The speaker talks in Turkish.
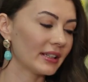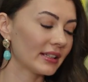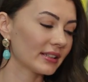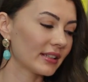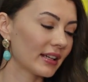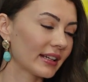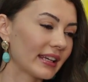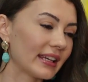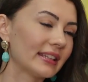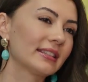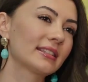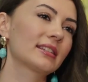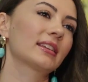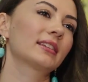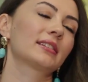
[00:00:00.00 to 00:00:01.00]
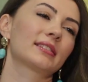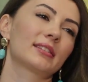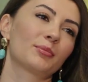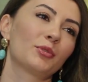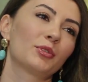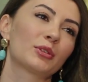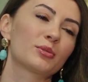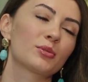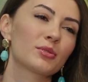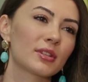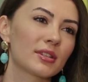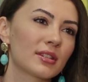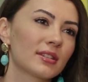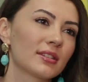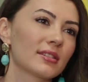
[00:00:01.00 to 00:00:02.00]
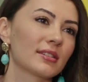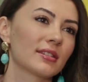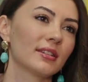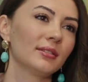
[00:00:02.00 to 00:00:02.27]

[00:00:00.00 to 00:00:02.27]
beni ne kadar giydirseniz de böyle süsleseniz